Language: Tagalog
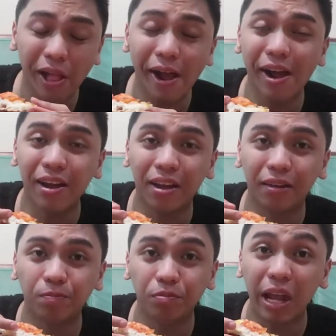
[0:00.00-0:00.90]
Kaya,
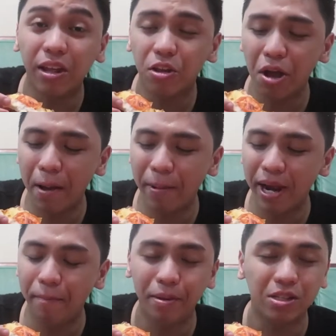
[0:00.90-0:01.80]
thank you nga
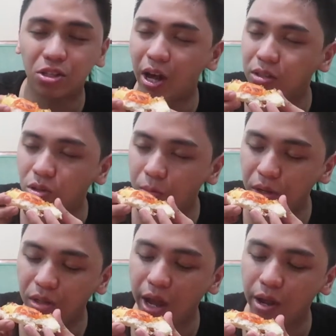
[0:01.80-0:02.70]
pala Pizza Hut.
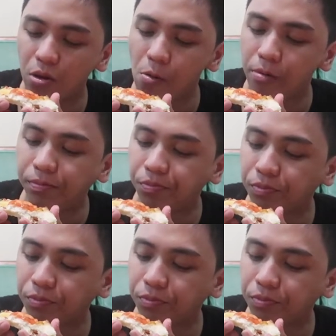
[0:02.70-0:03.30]
Sobrang thank you.